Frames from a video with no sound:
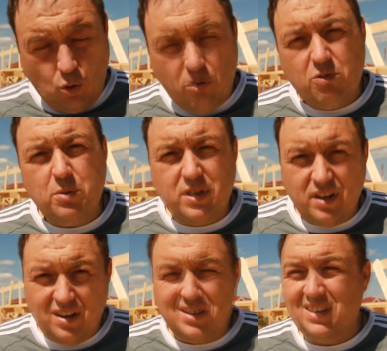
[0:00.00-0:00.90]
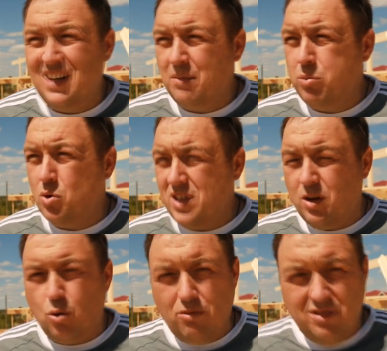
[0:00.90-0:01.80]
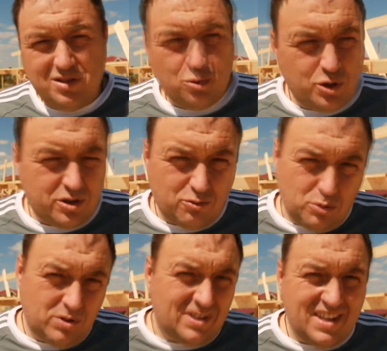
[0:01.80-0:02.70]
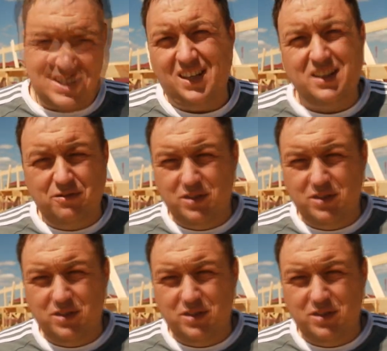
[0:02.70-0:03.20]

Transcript: Кровельного материала для плоских кровель существует несколько